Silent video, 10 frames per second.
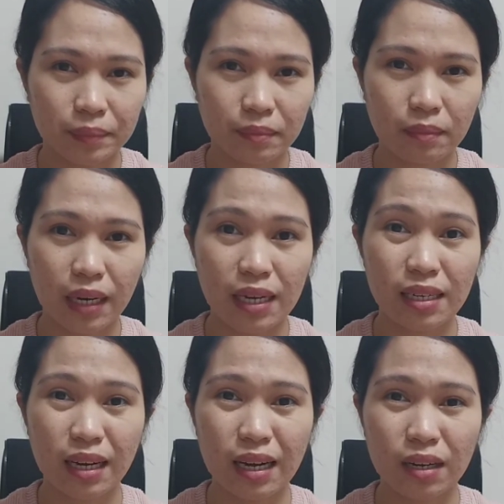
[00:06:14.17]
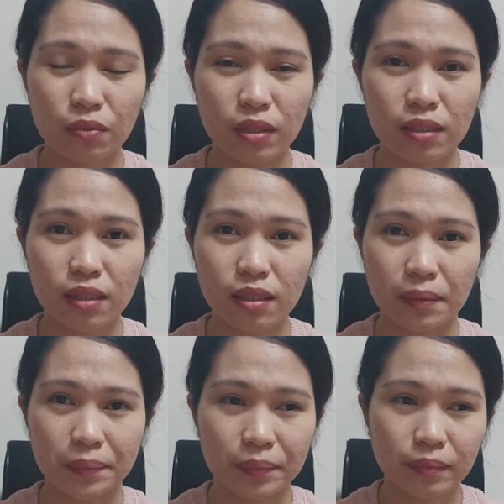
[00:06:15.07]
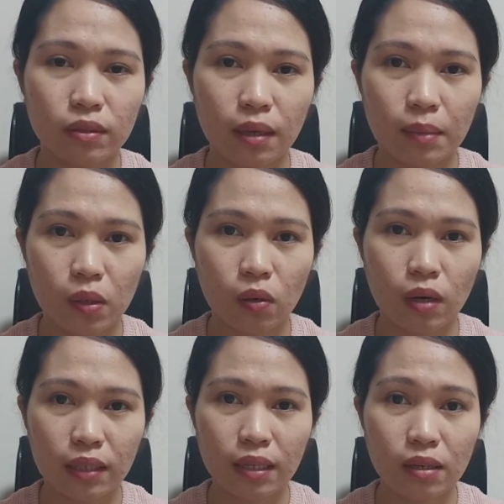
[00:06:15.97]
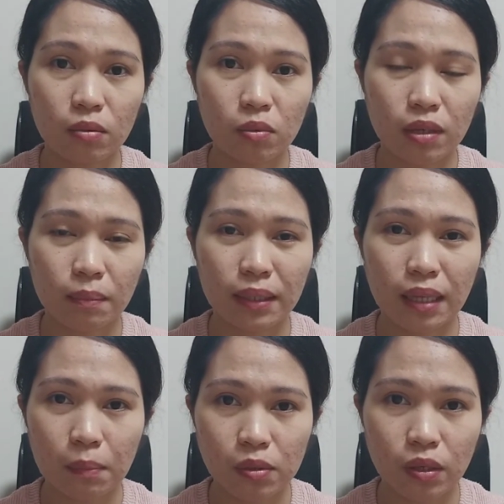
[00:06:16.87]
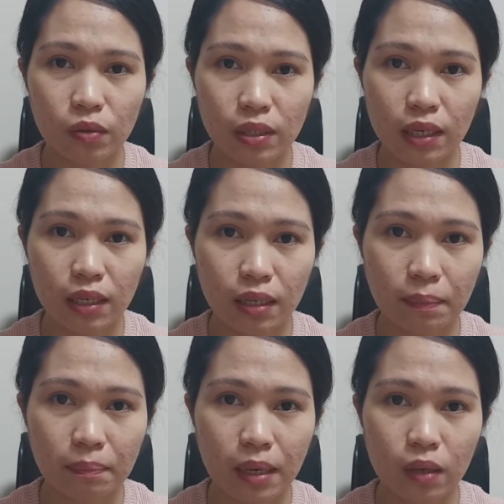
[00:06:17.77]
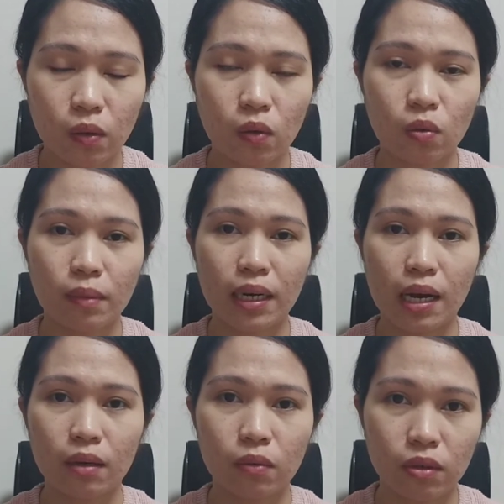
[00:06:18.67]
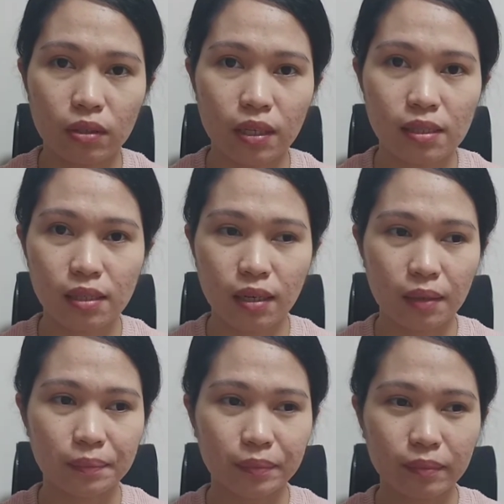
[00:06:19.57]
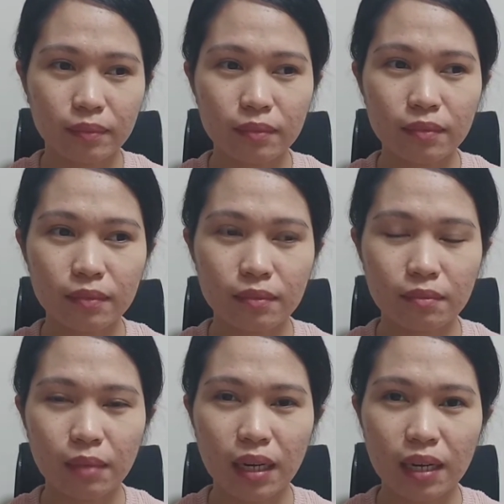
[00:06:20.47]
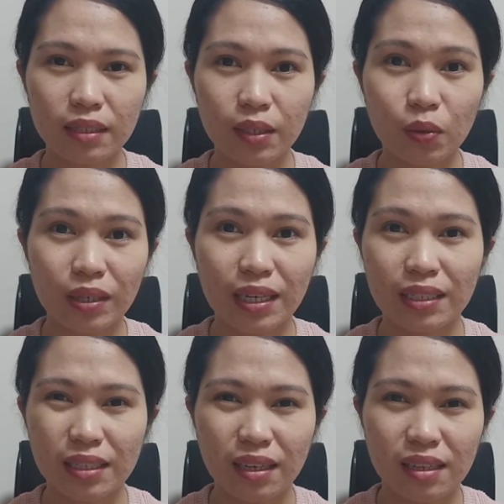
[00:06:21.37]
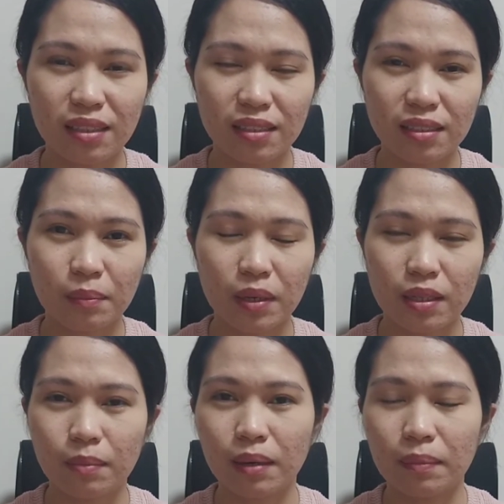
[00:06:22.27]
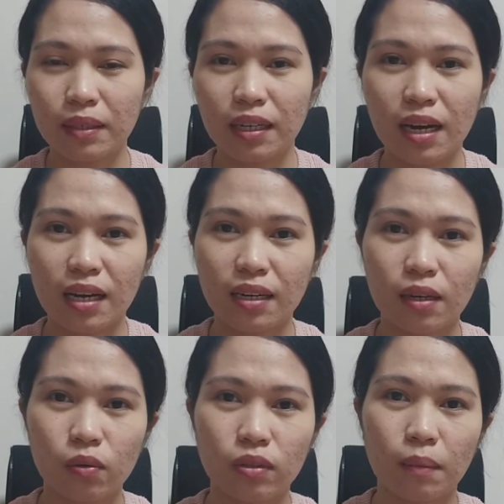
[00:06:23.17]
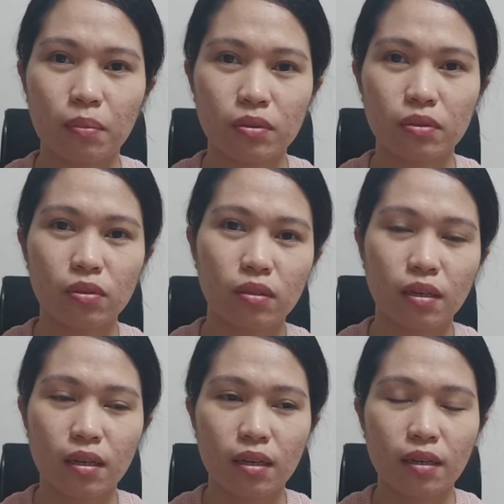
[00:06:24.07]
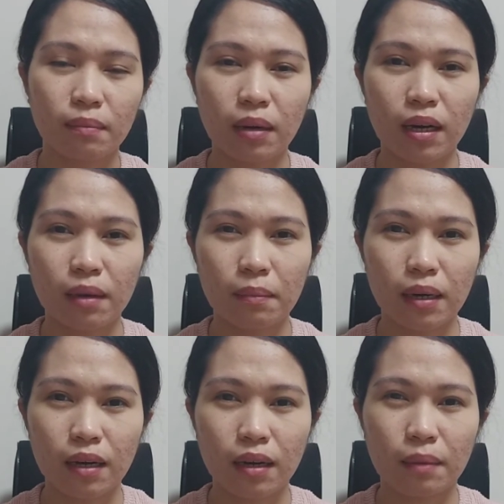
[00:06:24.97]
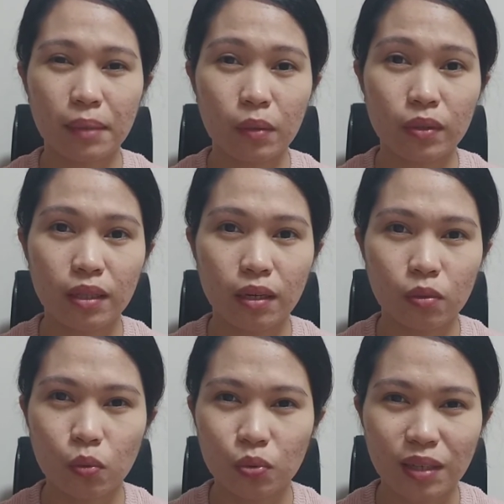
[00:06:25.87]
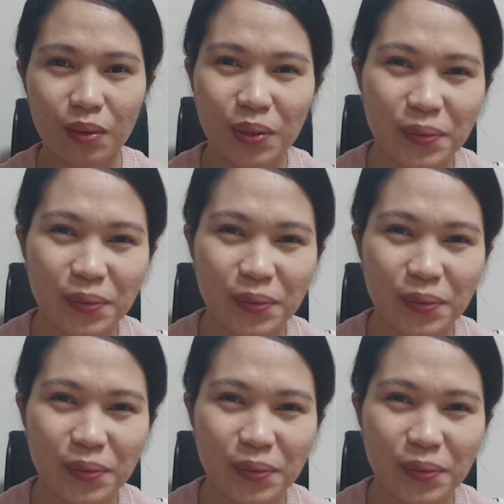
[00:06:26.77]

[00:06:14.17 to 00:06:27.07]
Mga ilang araw din yan eh. Sabi ko, antayin ko munang matapos ako sa kiit bago ako maghagon. Kasi nga, baka hindi ko kayanin guys. Kasi siyempre, diba, pag nag-aaral ako tapos dun, baka ma mawin yung utak ko.